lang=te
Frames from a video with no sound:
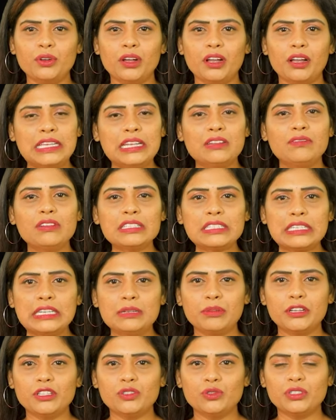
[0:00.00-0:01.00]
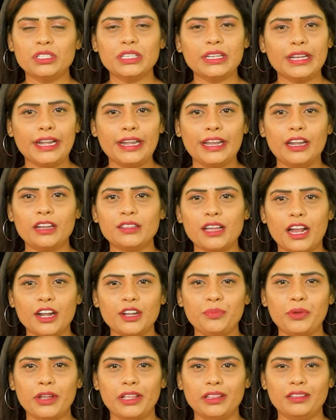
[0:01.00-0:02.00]
ను సిల్వర్ స్క్రీన్ పై చూసి రెండేళ్లు
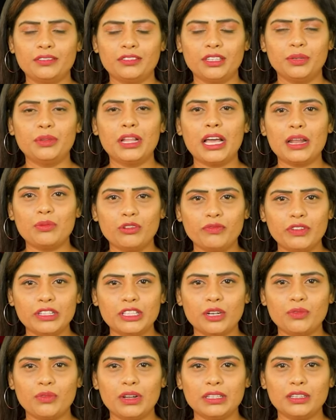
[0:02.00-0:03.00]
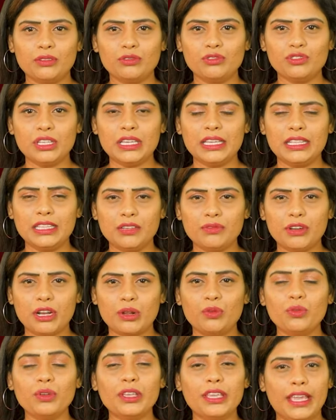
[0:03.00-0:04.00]
దాటిపోయింది త్రిబుల్ ఆర్ మూవీ తరువాత నుంచి
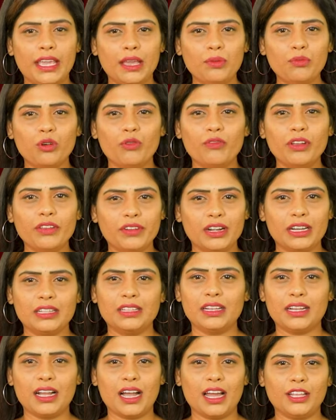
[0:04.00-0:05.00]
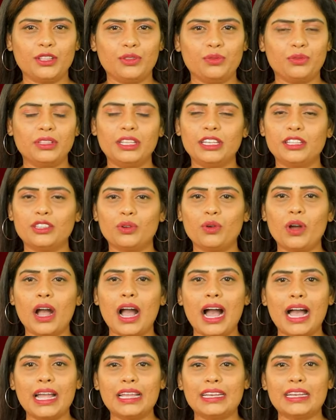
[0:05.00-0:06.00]
ఇంతవరకు ఏ మూవీ విడుదల కాలేదు దీంతో
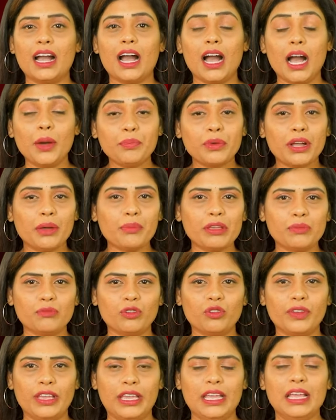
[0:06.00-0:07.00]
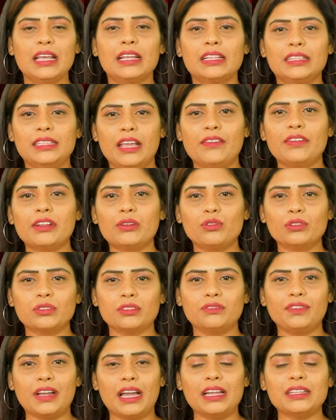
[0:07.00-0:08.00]
ఆయన అప్కమింగ్ మూవీ దేవర
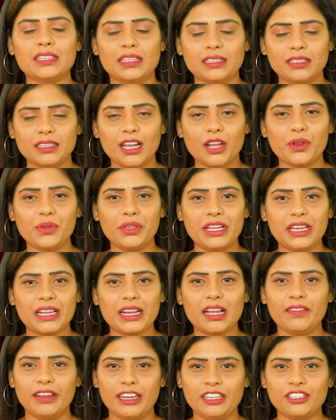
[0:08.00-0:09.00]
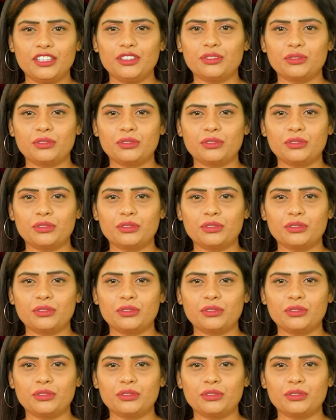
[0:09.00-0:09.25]
కోసం ఫ్యాన్స్ ఎంతగానో ఈగర్ గా వెయిట్